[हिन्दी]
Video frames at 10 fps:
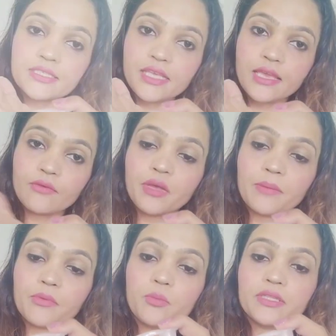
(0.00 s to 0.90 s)
वो मैं आपको
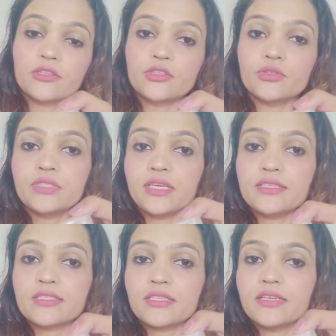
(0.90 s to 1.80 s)
बताती हूँ ये इस
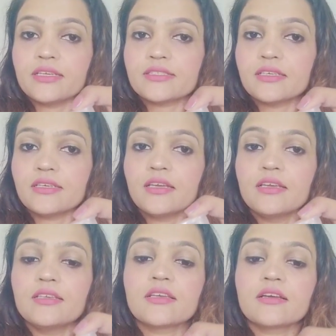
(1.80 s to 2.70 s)
तरीके से
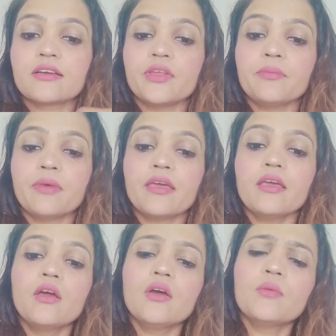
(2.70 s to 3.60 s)
इसका क्रीम है
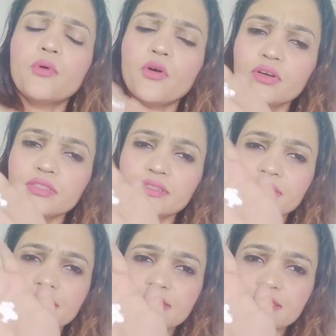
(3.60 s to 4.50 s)
बहुत ही
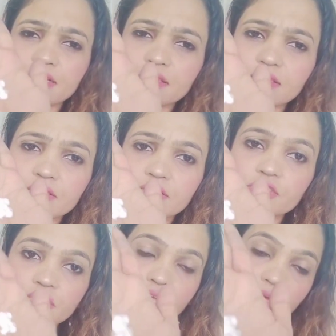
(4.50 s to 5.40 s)
ज़्यादा नरिश है
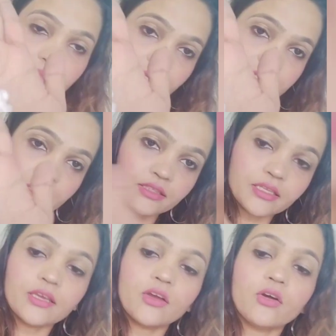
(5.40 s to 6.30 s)
आप देख सकते हैं
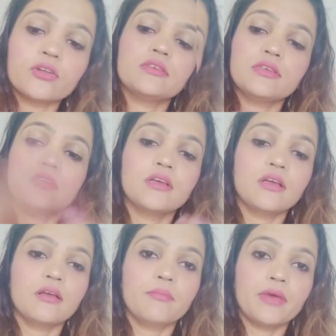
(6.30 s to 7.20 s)
और
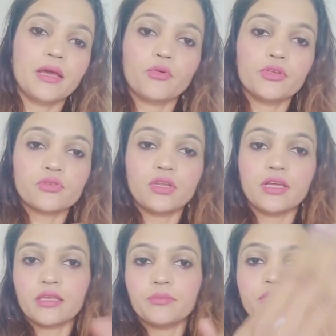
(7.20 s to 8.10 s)
मैं आपको इसको लगा के भी
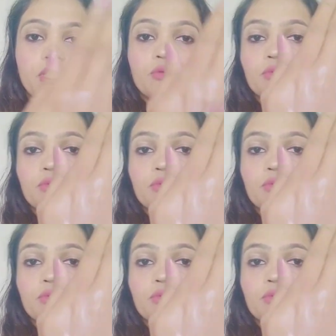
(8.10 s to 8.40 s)
दिखाऊँगी